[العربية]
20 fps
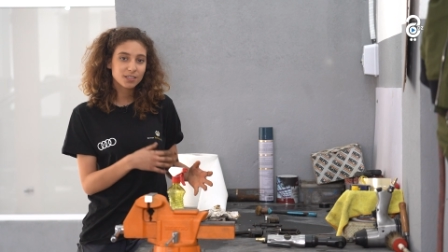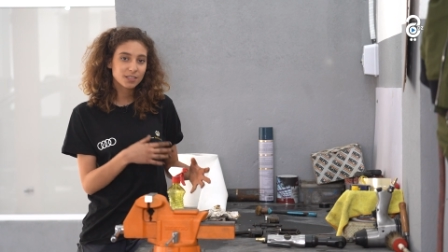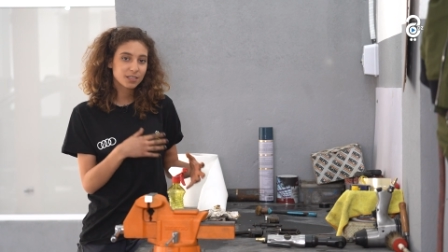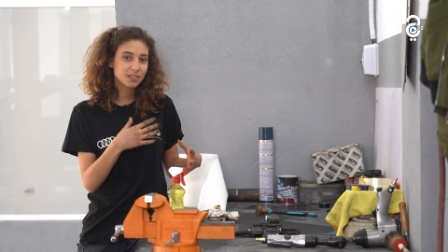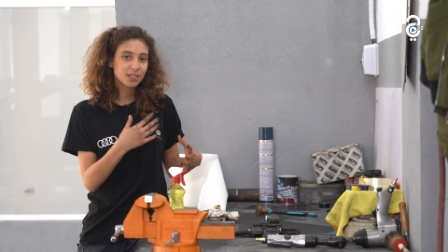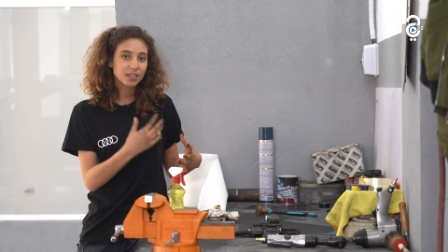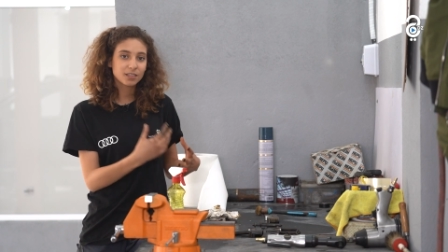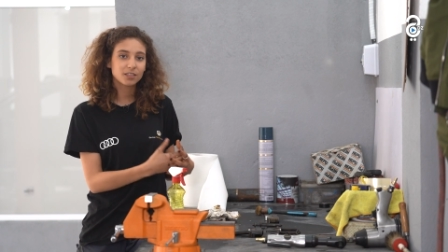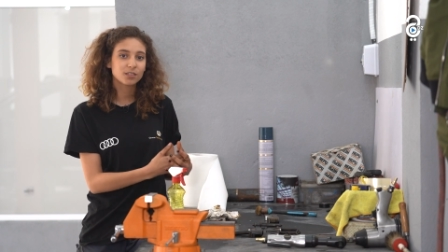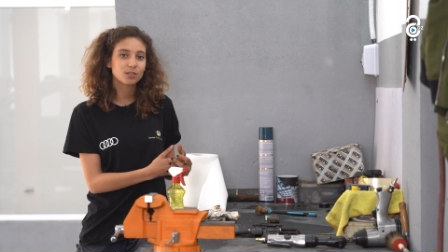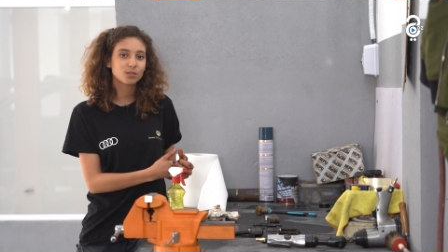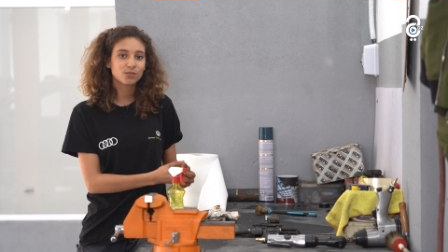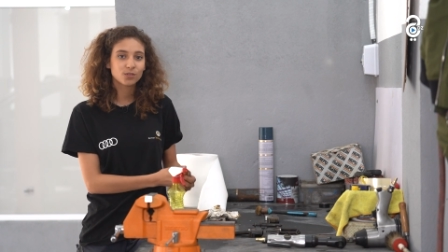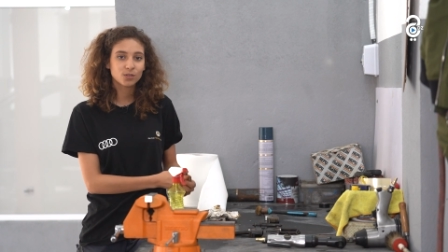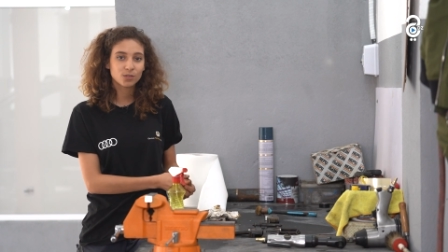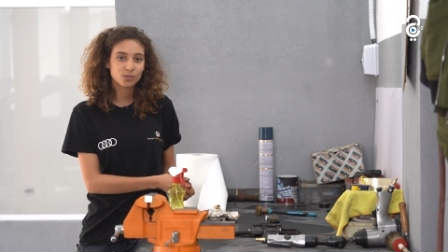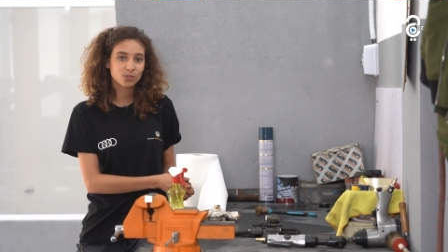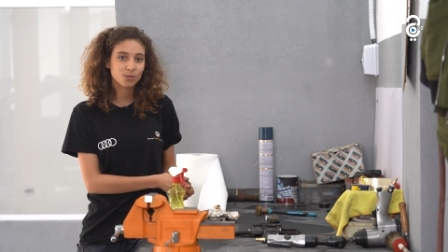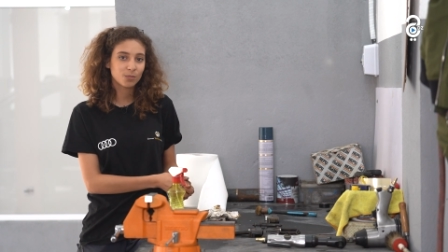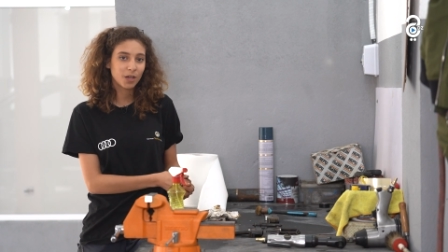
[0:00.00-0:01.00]
سي
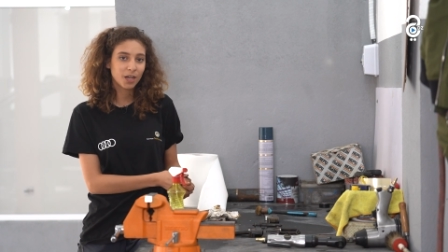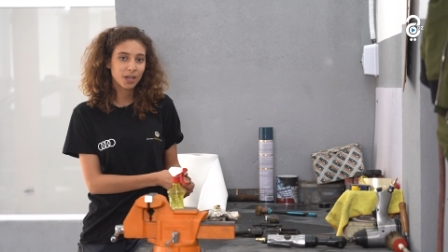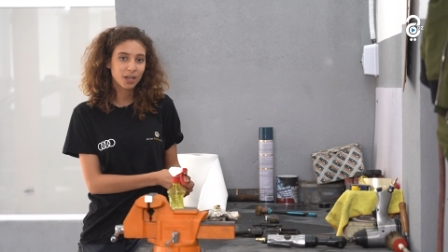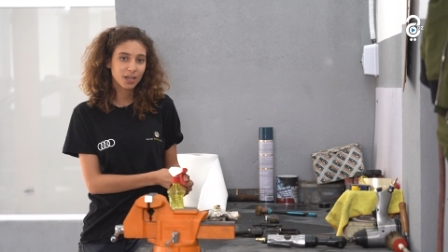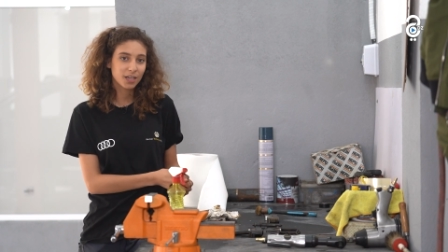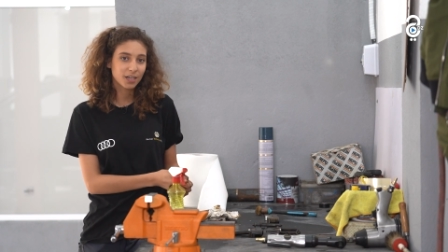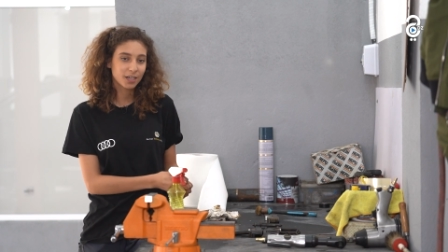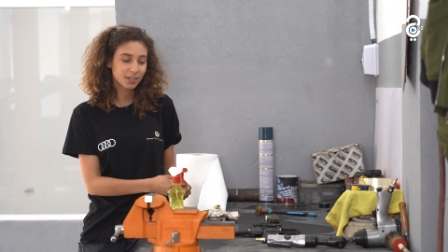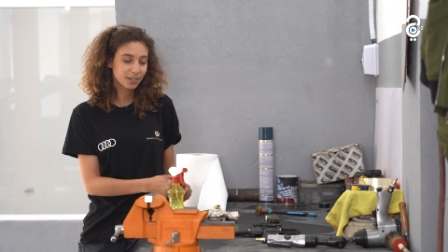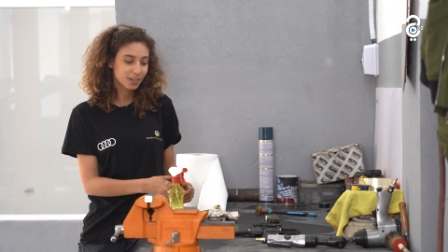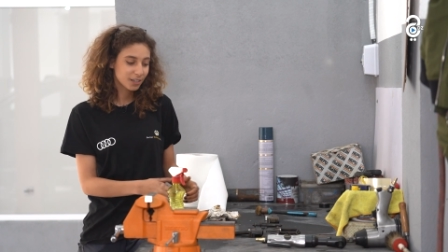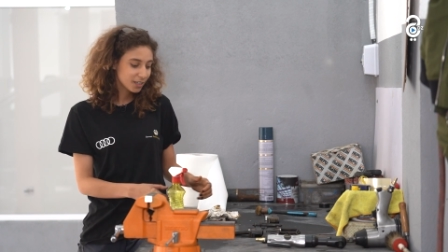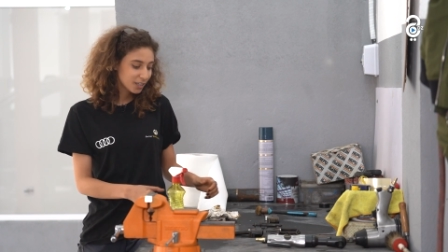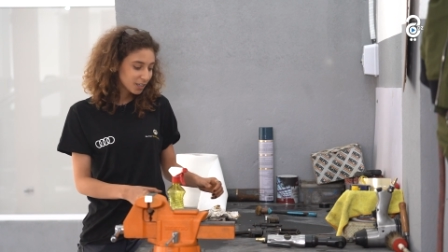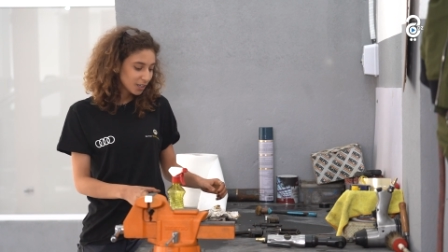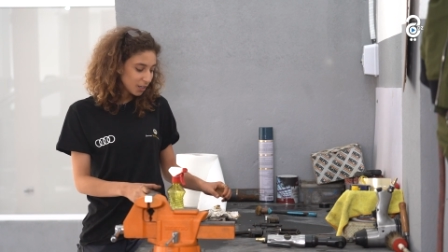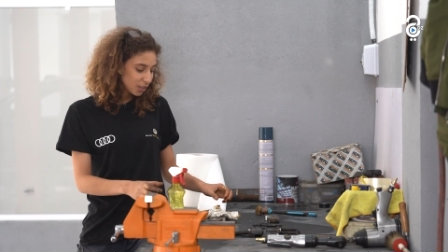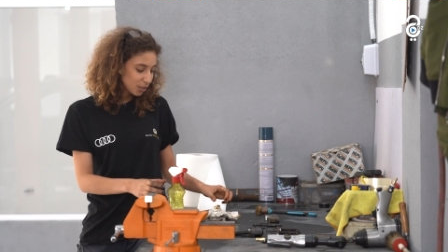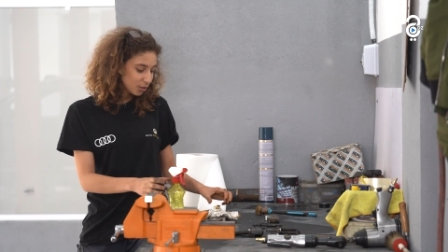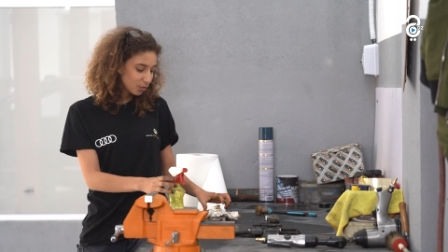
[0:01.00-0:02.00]
ساتيسفيزون مع الاخر
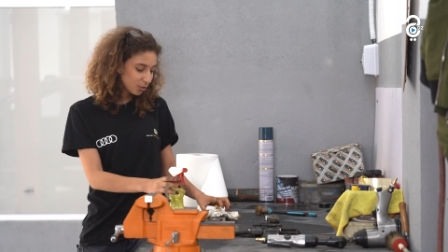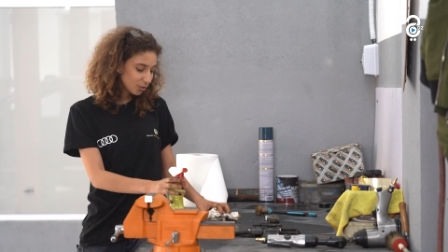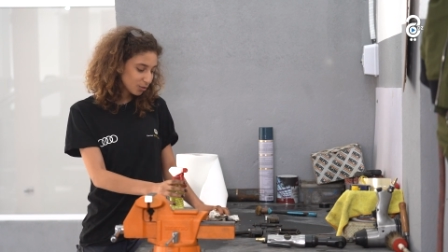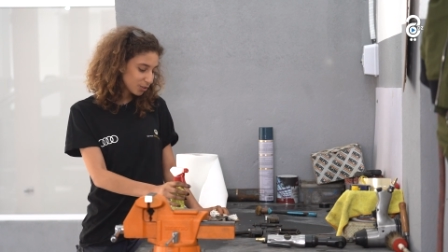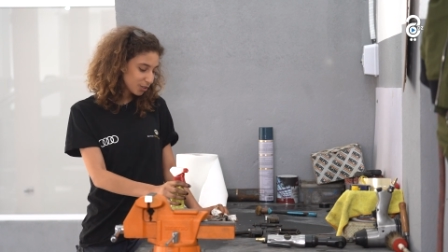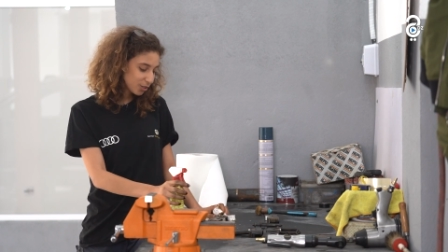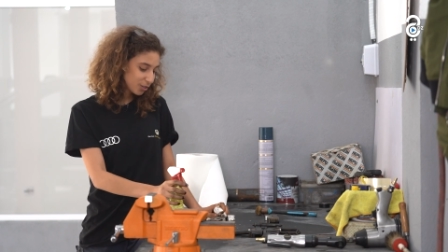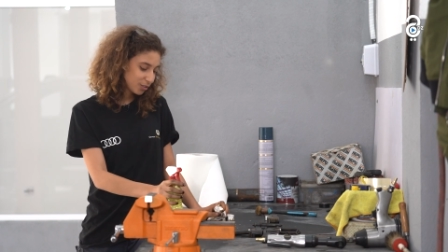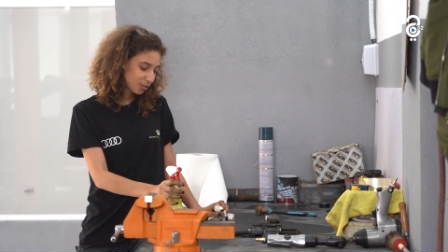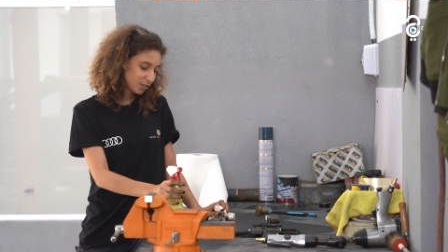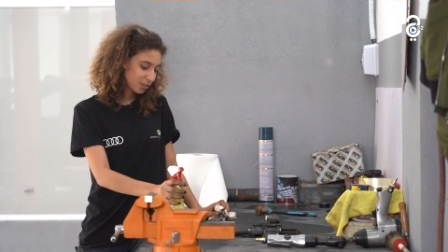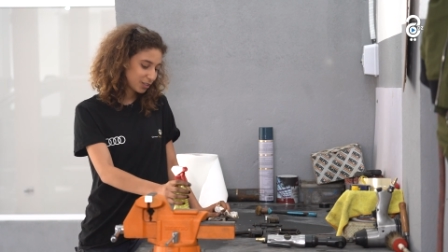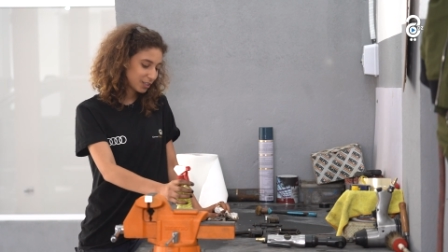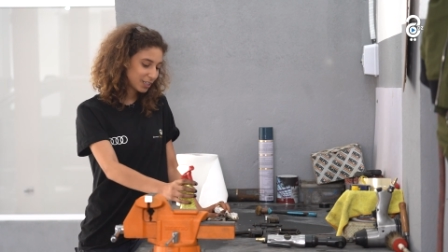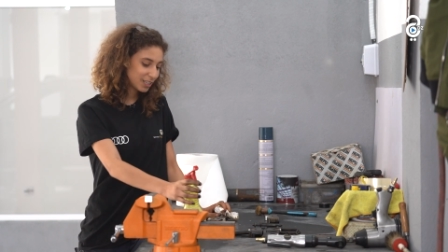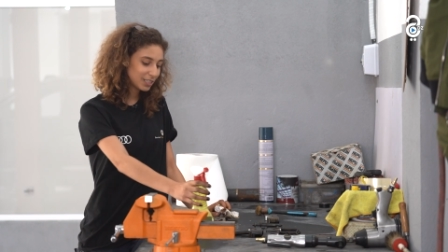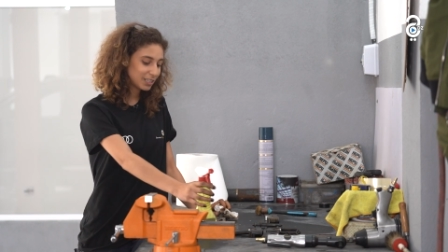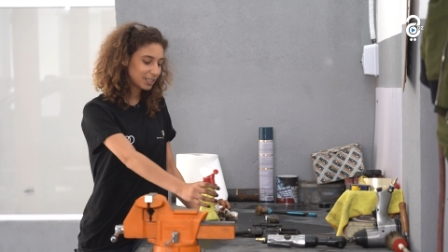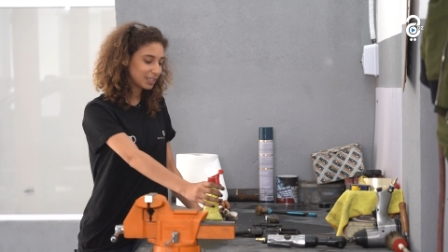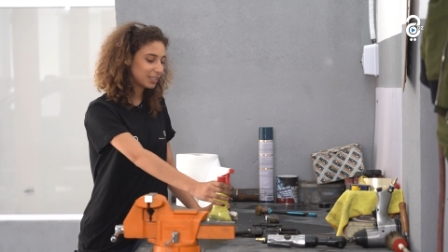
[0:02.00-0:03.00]
دونك
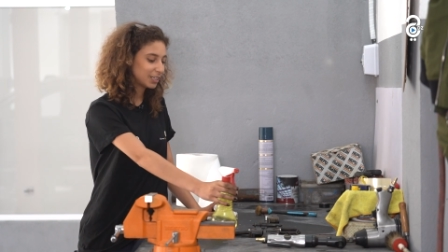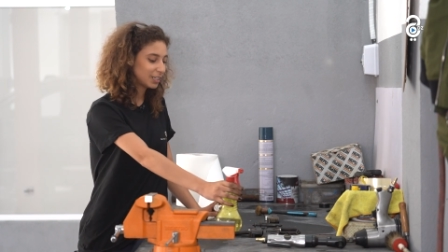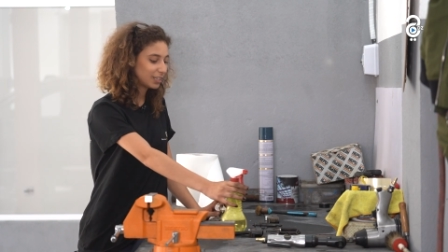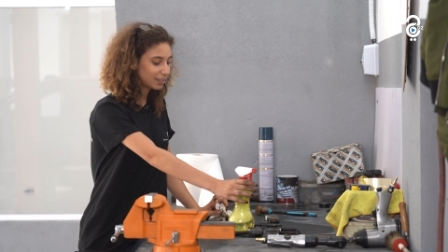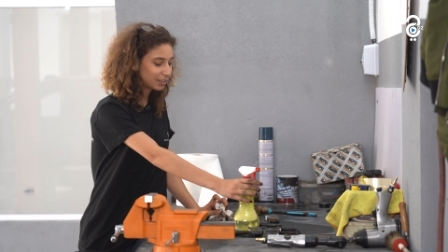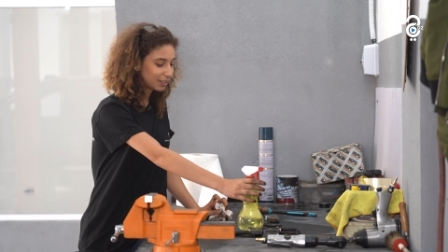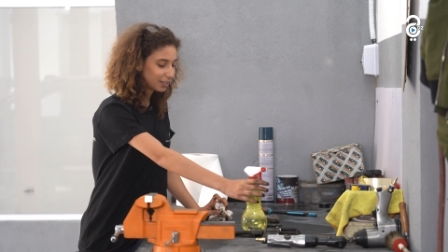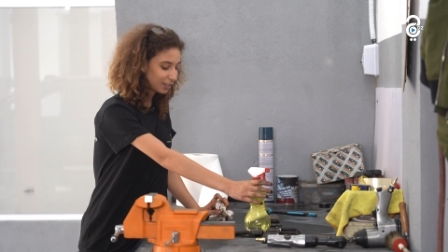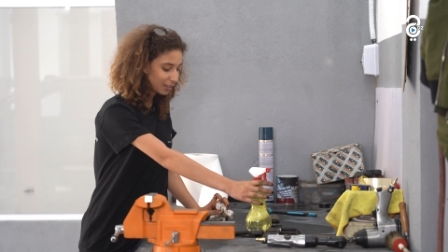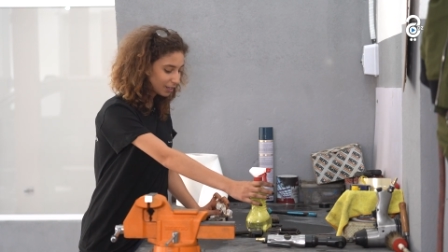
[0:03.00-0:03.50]
ديسيديت